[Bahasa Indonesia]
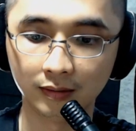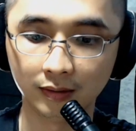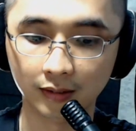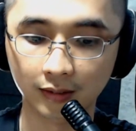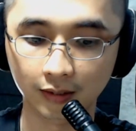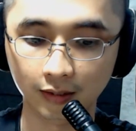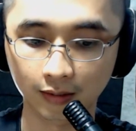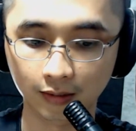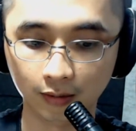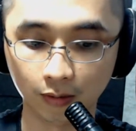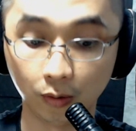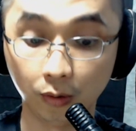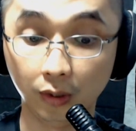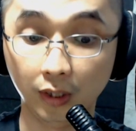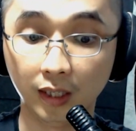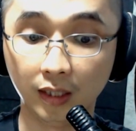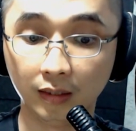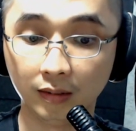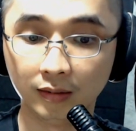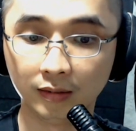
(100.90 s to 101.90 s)
jadi oh
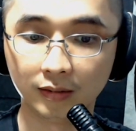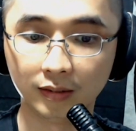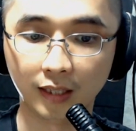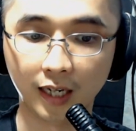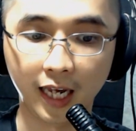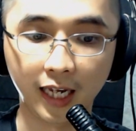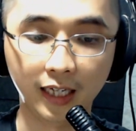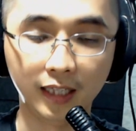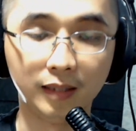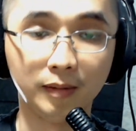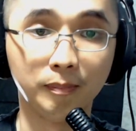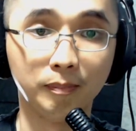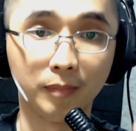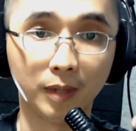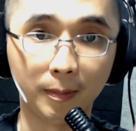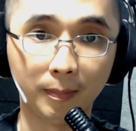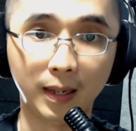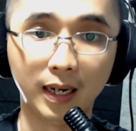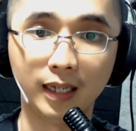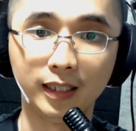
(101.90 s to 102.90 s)
ya selain
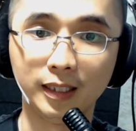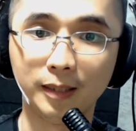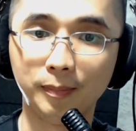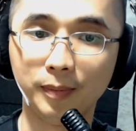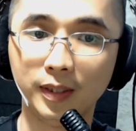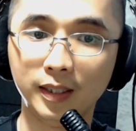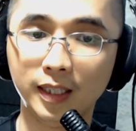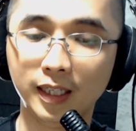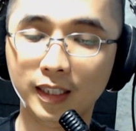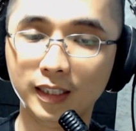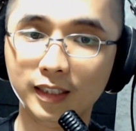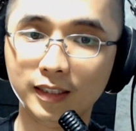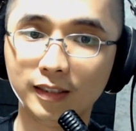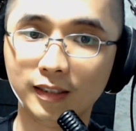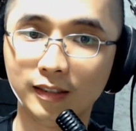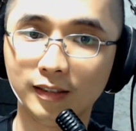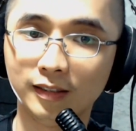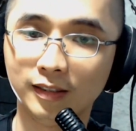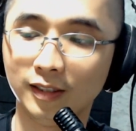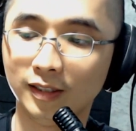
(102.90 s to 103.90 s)
kepalanya beda ini
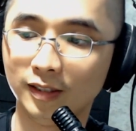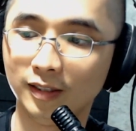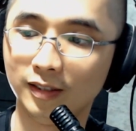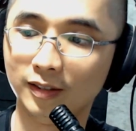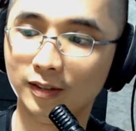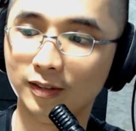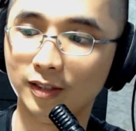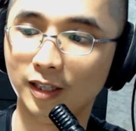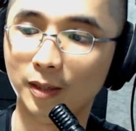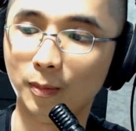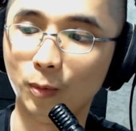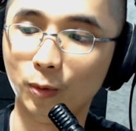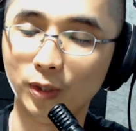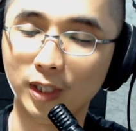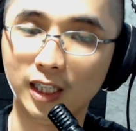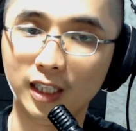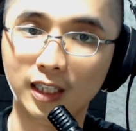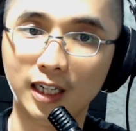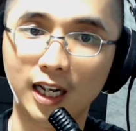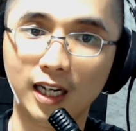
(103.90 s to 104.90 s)
saya mau
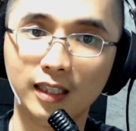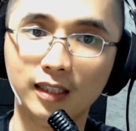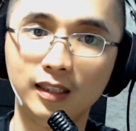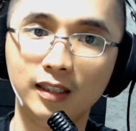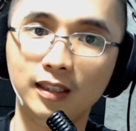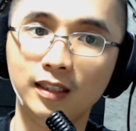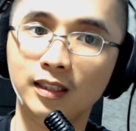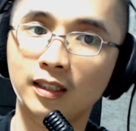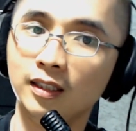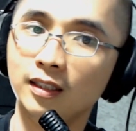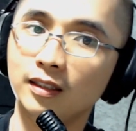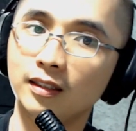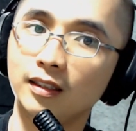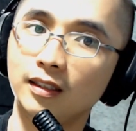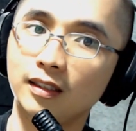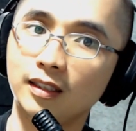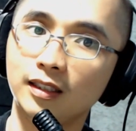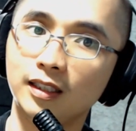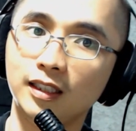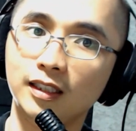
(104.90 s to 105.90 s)
nyari lagi
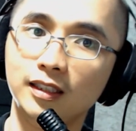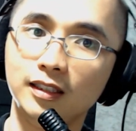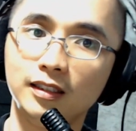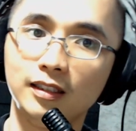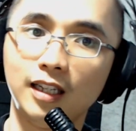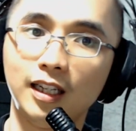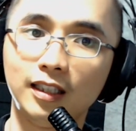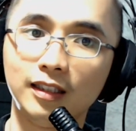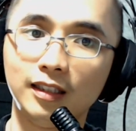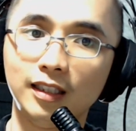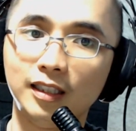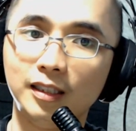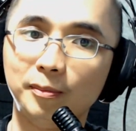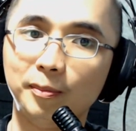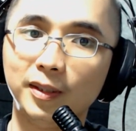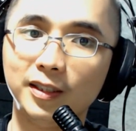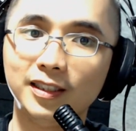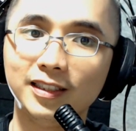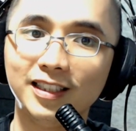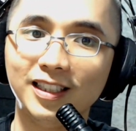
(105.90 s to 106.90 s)
ternyata ini setelah tadi
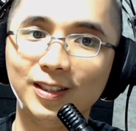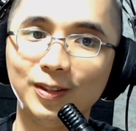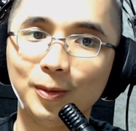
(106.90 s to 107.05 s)
pagi saya